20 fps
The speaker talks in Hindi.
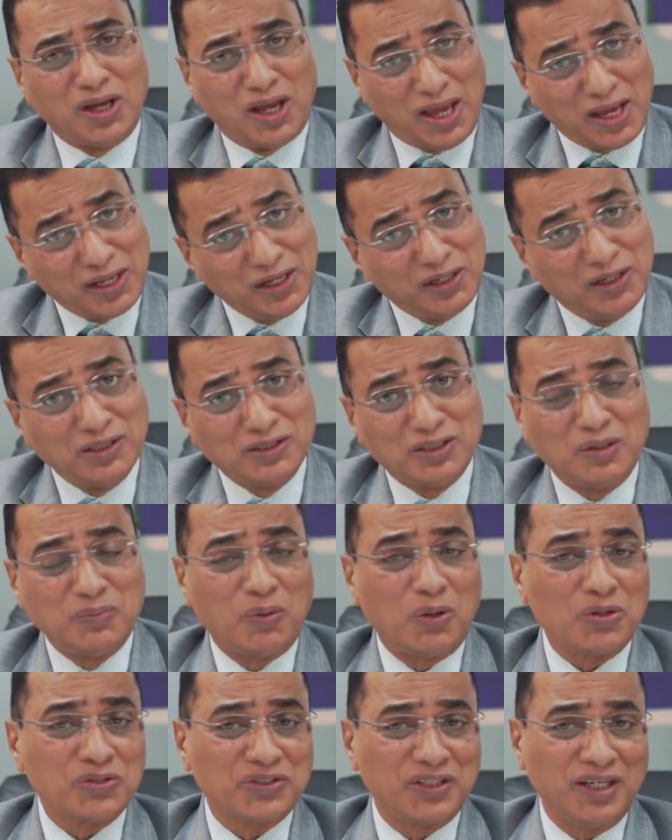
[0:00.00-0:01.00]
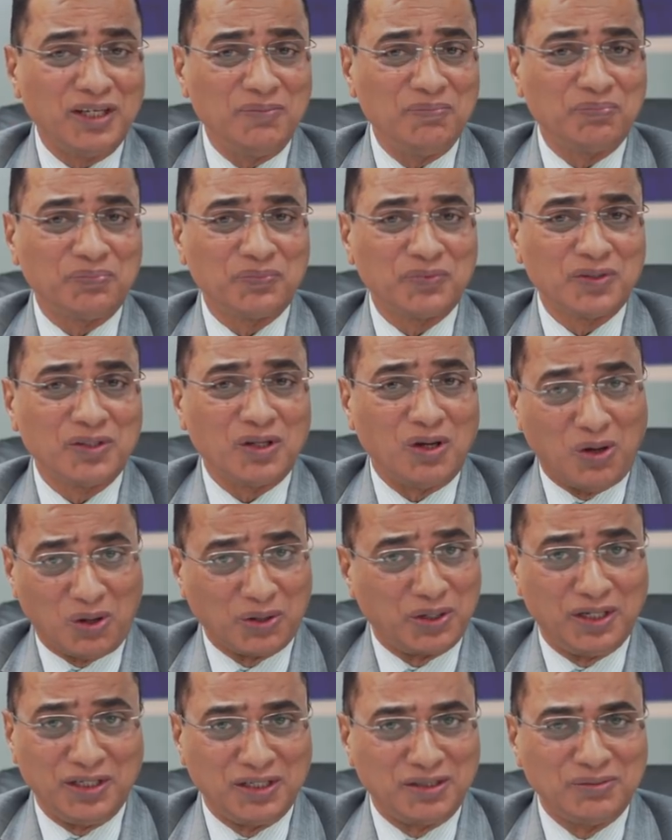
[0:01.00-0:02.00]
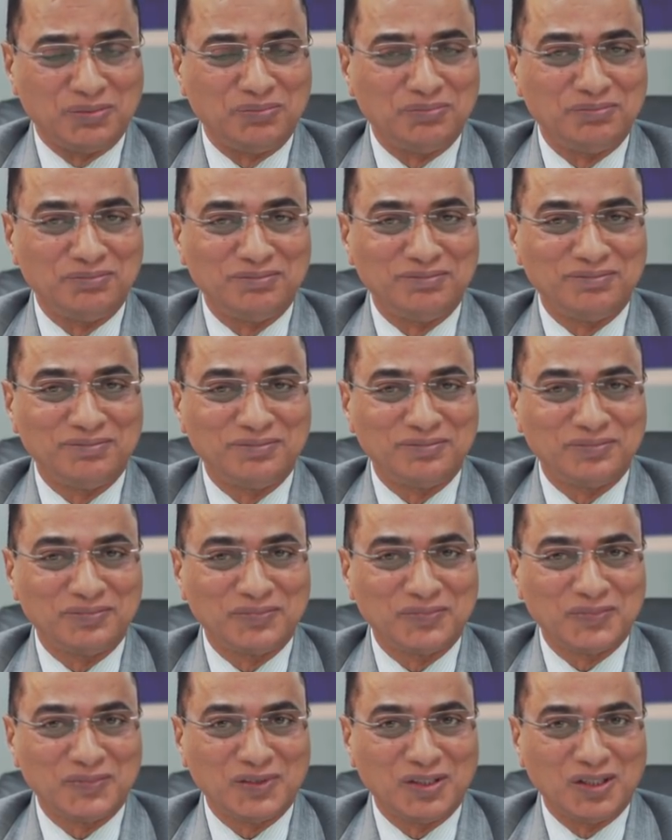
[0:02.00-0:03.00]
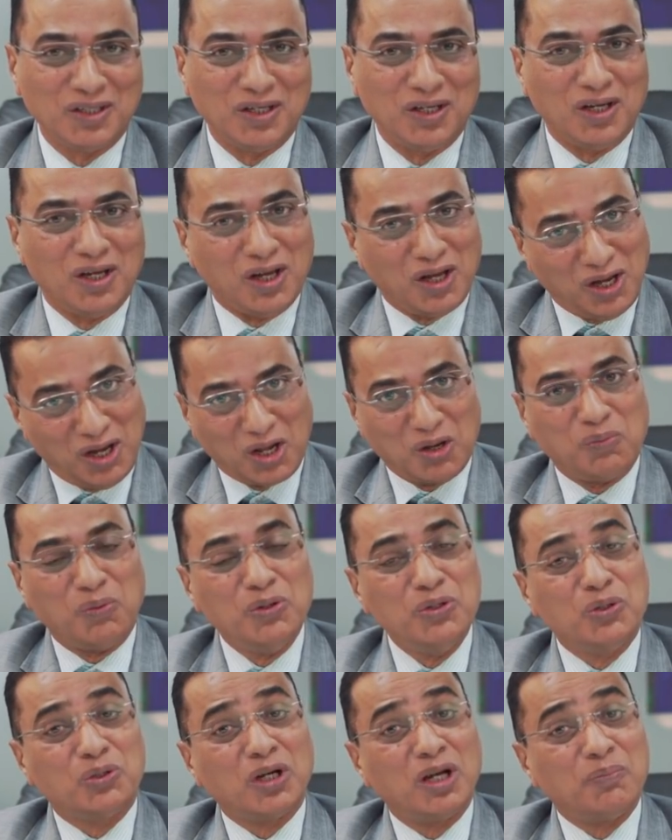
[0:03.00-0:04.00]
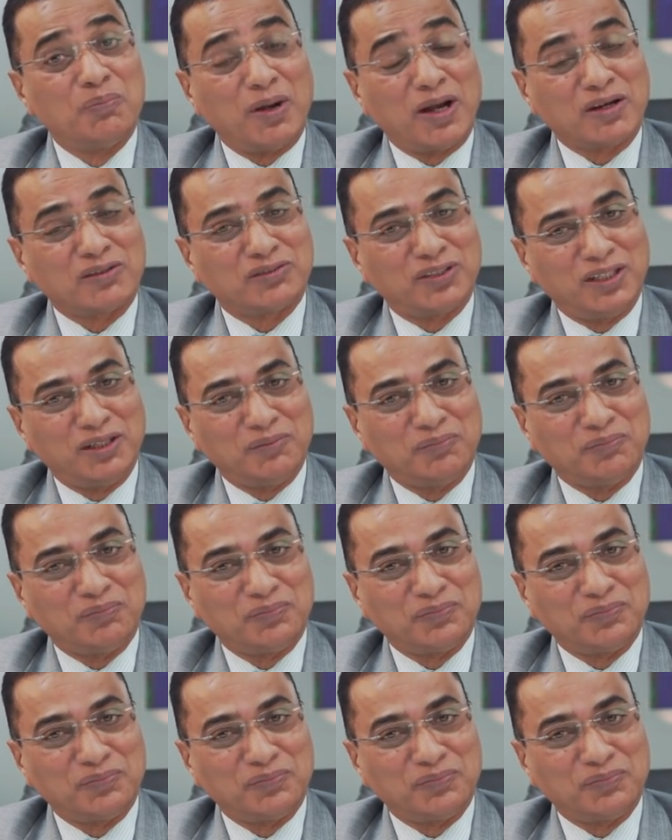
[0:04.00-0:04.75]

एग्रीकल्चर प्रोडक्ट्स हैं ऑर्गेनिक हर्बो न्यूट्रल प्रोडक्ट्स हैं